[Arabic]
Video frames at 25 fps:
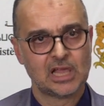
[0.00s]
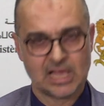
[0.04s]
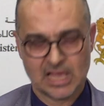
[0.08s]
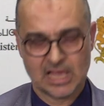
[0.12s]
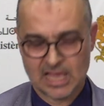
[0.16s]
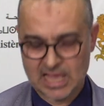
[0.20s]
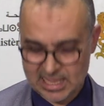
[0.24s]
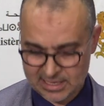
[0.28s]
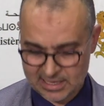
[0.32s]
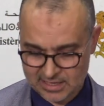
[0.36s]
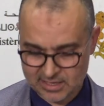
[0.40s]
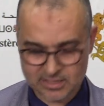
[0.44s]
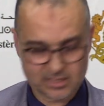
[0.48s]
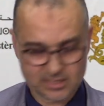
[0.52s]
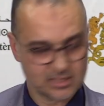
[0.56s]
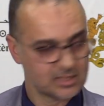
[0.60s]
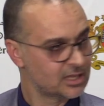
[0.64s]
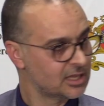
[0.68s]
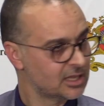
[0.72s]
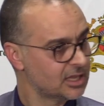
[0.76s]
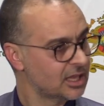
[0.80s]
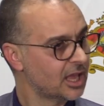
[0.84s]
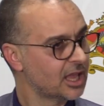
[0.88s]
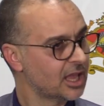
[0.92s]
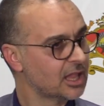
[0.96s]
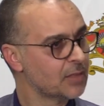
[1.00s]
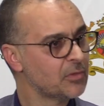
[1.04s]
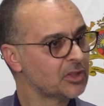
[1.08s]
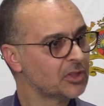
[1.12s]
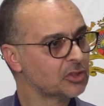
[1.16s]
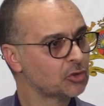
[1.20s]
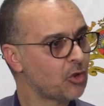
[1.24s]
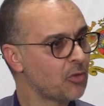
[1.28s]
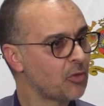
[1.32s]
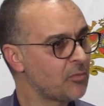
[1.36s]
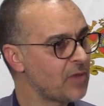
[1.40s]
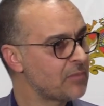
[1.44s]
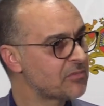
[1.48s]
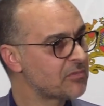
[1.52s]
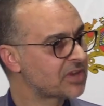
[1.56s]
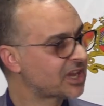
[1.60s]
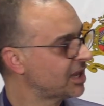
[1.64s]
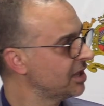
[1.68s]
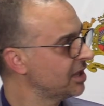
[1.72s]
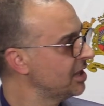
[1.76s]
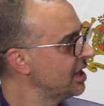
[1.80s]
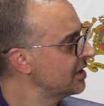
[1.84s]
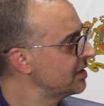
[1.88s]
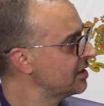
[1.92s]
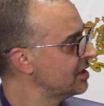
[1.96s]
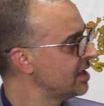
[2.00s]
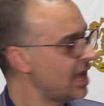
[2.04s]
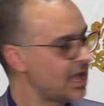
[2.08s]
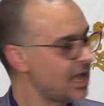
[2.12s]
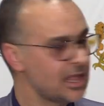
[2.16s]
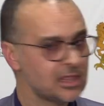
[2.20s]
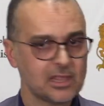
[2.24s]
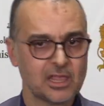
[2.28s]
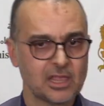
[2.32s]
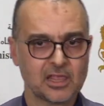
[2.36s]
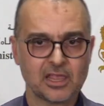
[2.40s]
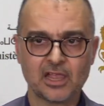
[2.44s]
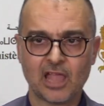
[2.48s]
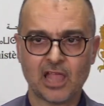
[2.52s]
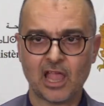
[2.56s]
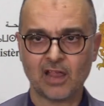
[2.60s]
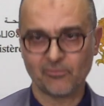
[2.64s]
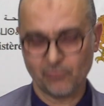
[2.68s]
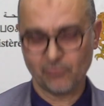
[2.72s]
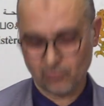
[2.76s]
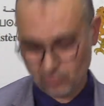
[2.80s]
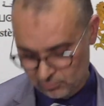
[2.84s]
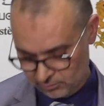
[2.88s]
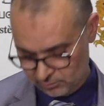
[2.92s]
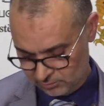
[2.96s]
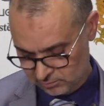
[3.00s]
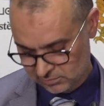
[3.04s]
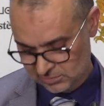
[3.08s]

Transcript: هذه المنظومه مكناتنا اننا نعرفوا